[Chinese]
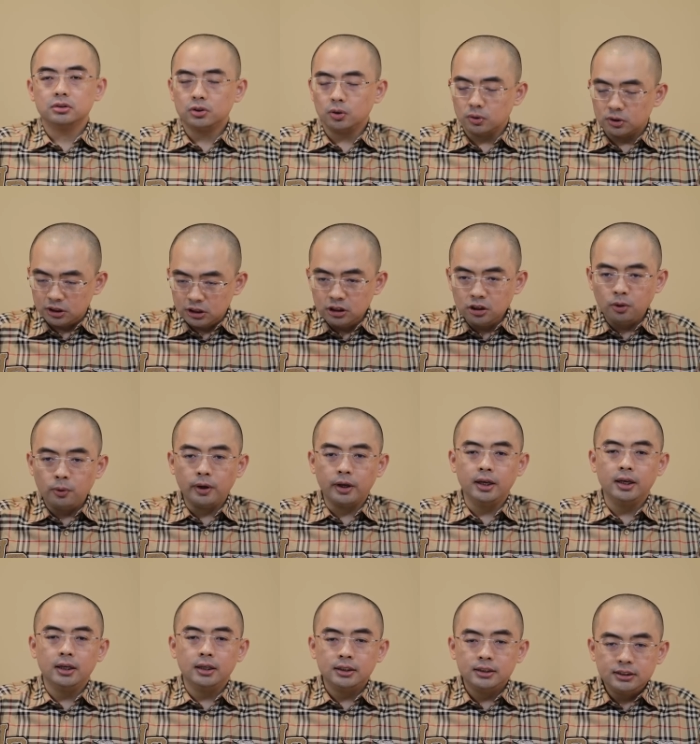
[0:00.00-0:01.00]
有机
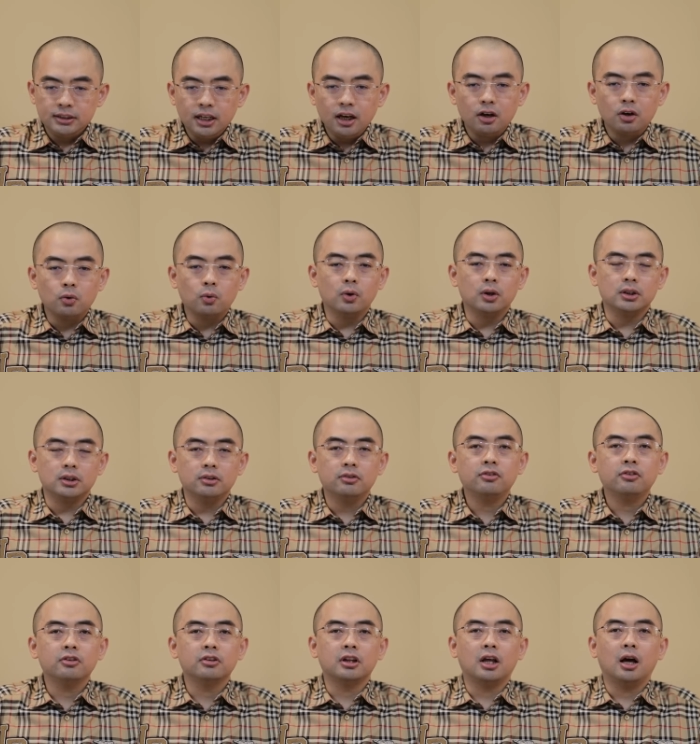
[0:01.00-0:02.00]
会见过一
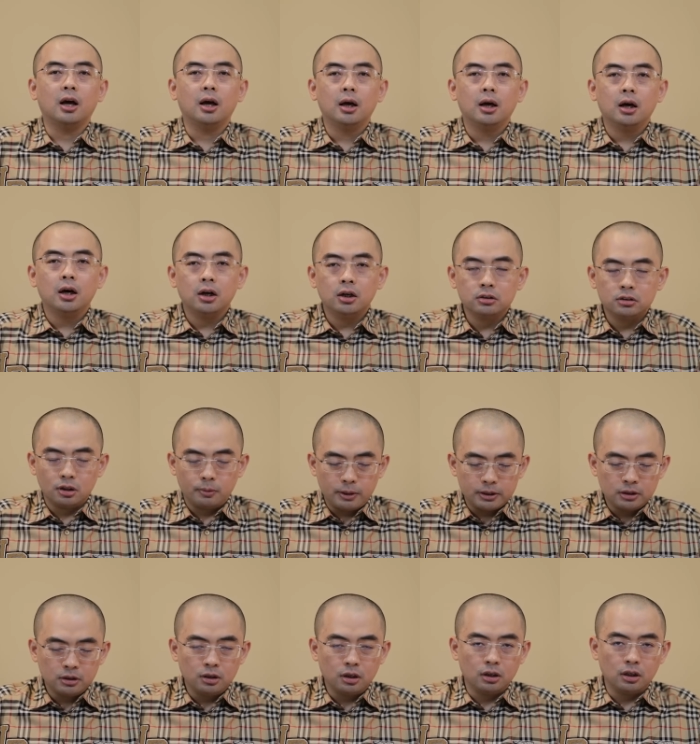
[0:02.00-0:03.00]
次呢，亨特·
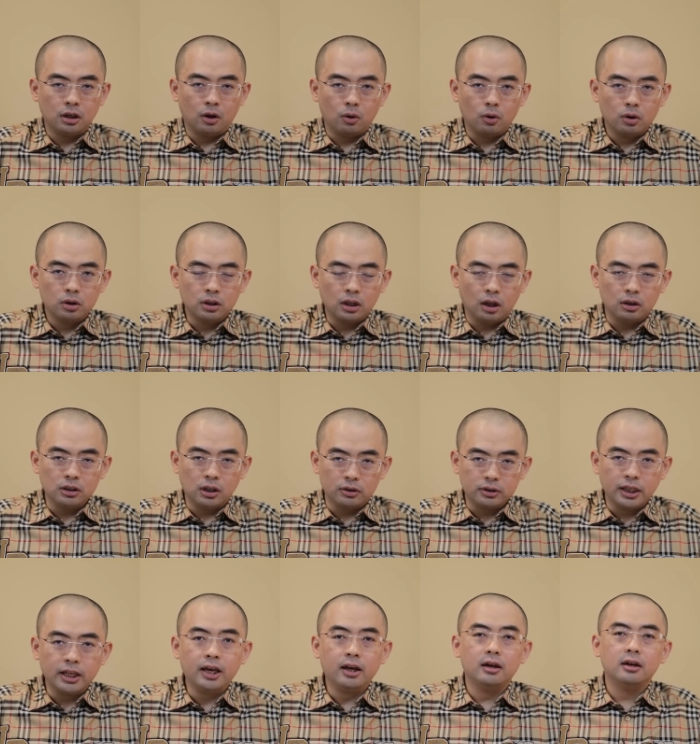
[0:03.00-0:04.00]
拜登的老老老
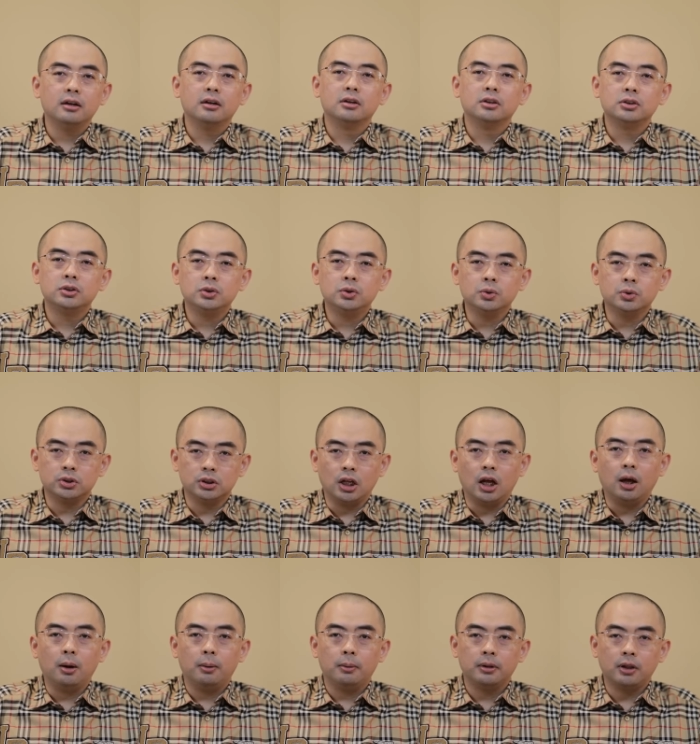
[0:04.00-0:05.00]
爹，就是
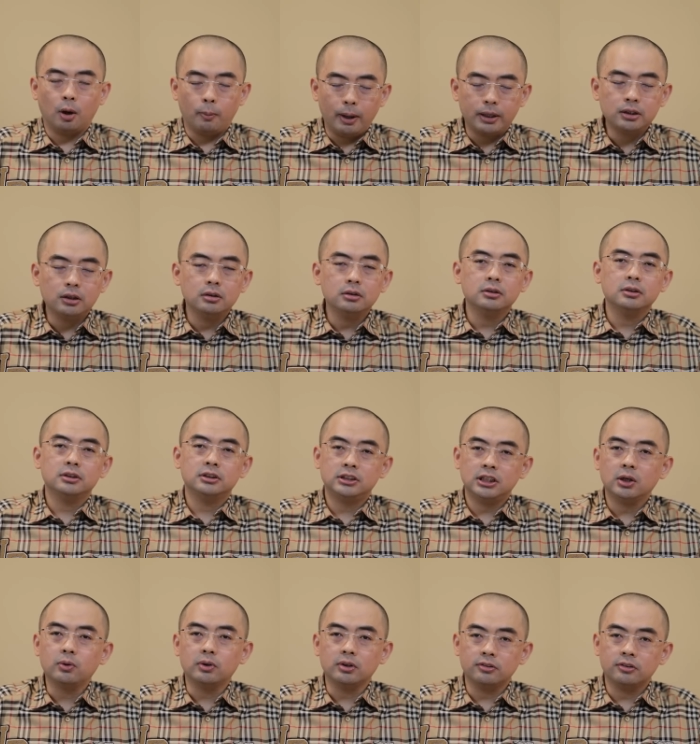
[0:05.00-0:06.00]
呢老拜登，
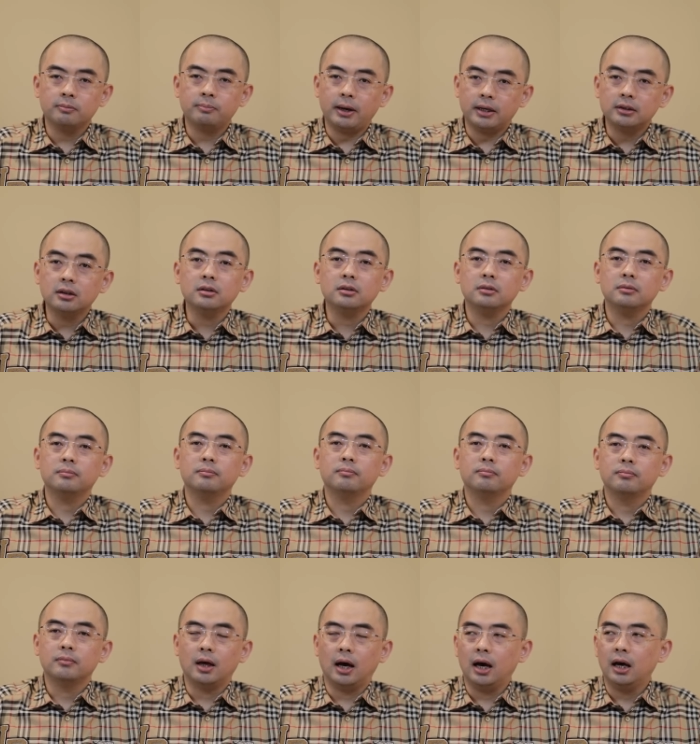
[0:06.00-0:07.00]
见过一次拜登。
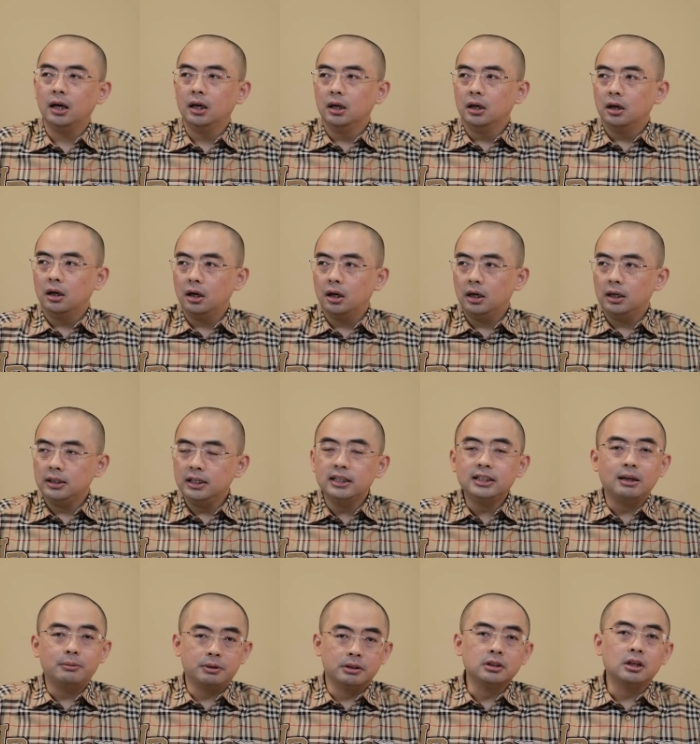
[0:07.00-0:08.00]
啊，呃，叶
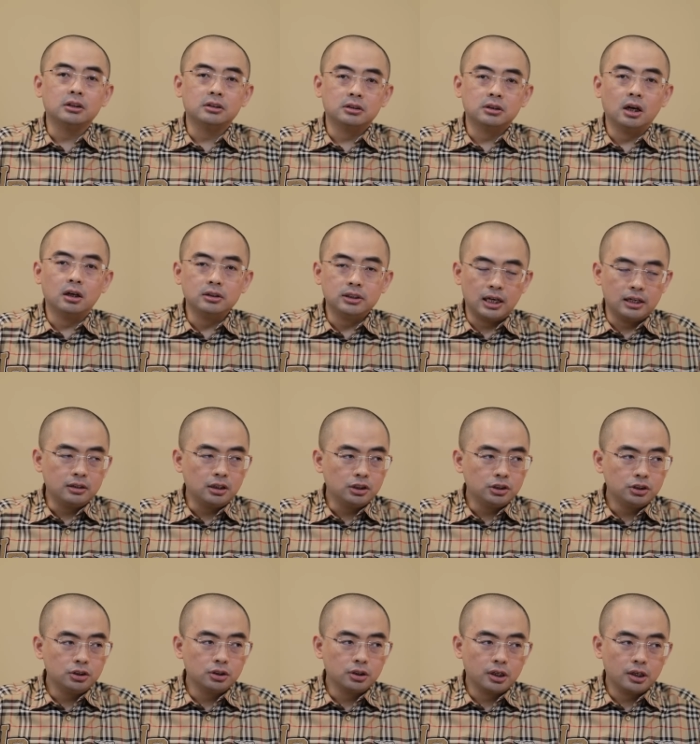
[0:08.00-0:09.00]
简明呢，当年呢
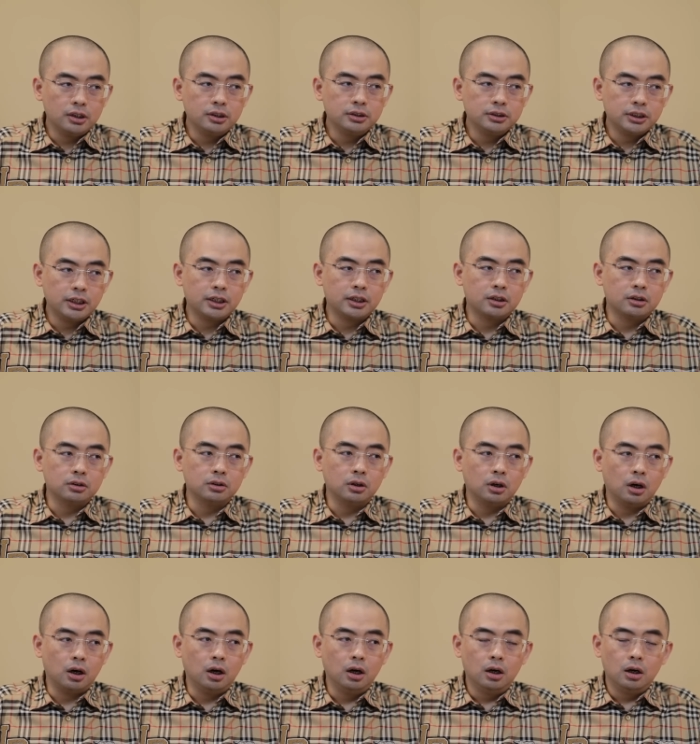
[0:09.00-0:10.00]
是跟这
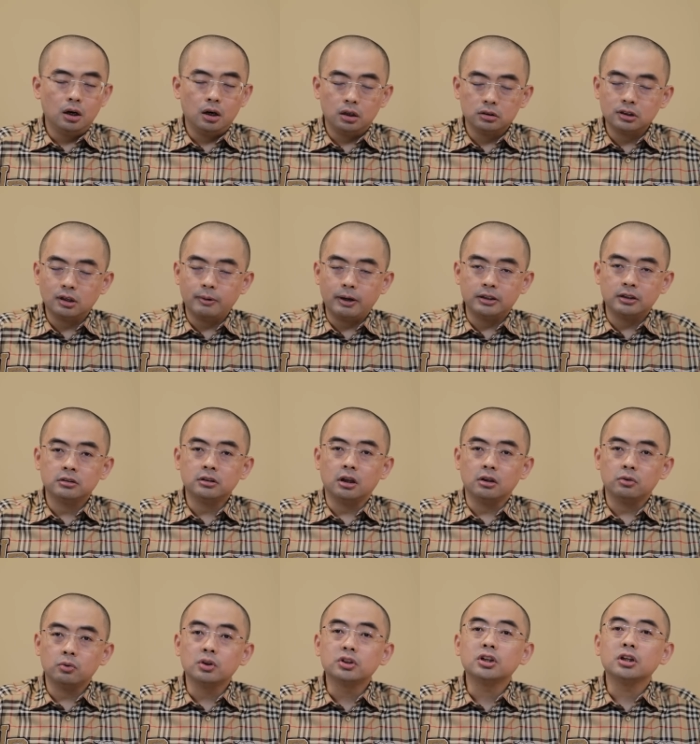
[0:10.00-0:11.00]
个亨特·拜登
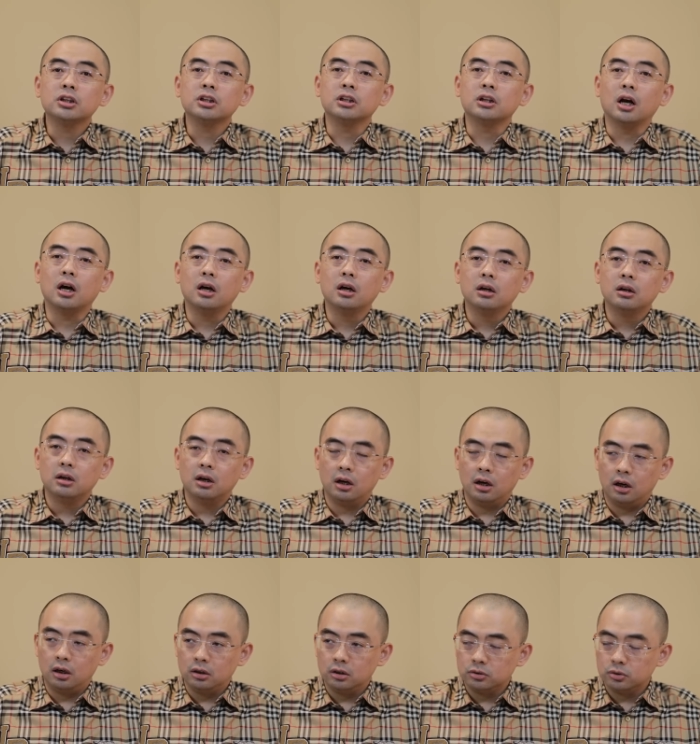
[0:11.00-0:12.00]
呢做生意的，
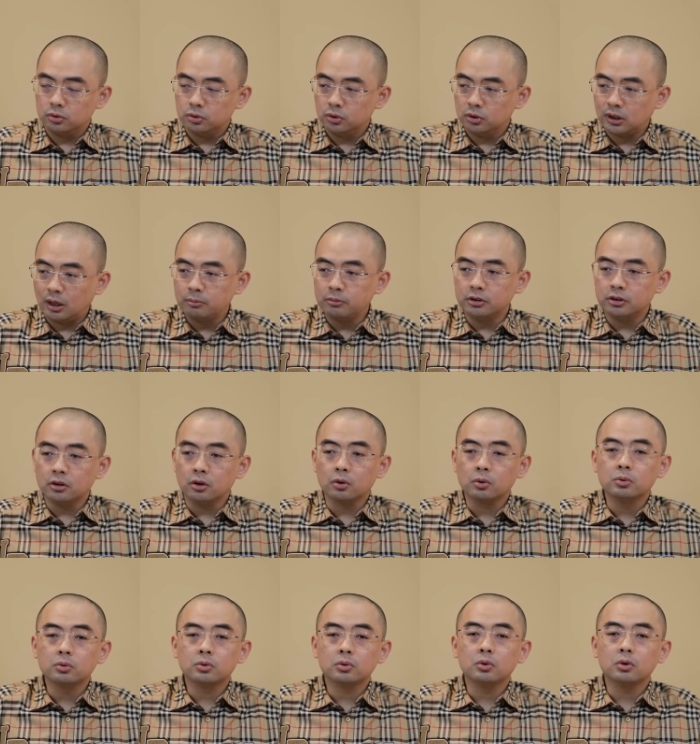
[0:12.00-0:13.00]
呃，就是说他们这个
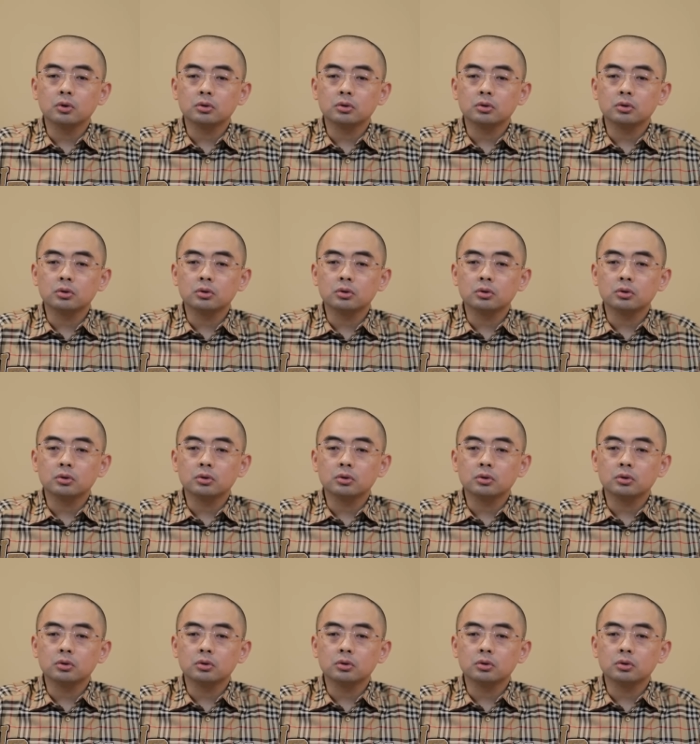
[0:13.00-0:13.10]
公，